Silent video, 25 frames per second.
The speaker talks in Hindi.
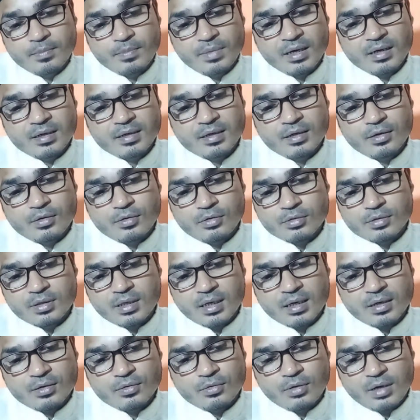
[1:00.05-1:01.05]
बल्कि
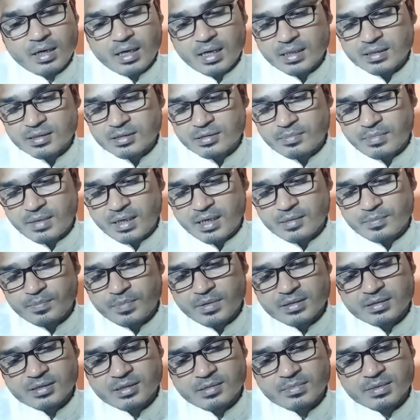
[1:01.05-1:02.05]
खुदा को आसमान
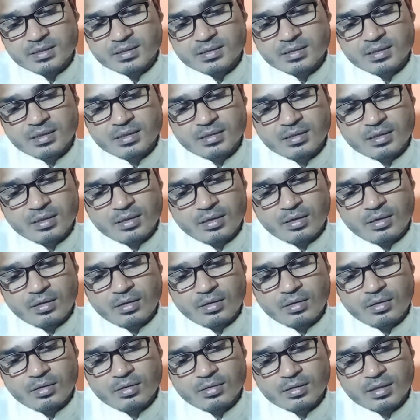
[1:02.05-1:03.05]
पर समझते थे
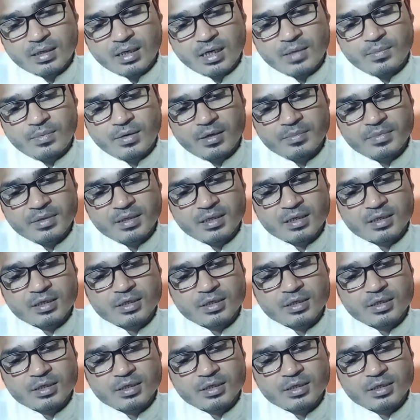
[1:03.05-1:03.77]
और काबा में